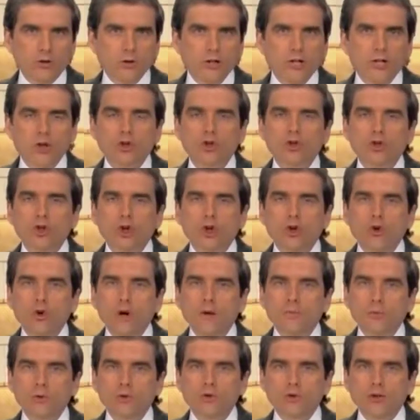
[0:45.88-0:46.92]
그리고 이
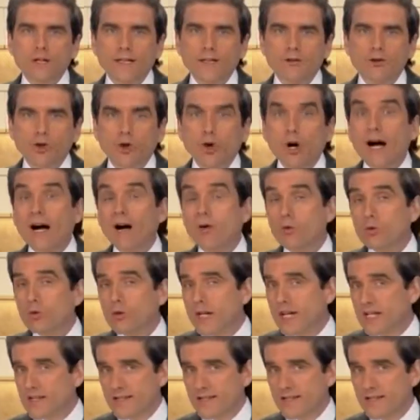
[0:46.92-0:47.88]
투표의 결과는 개표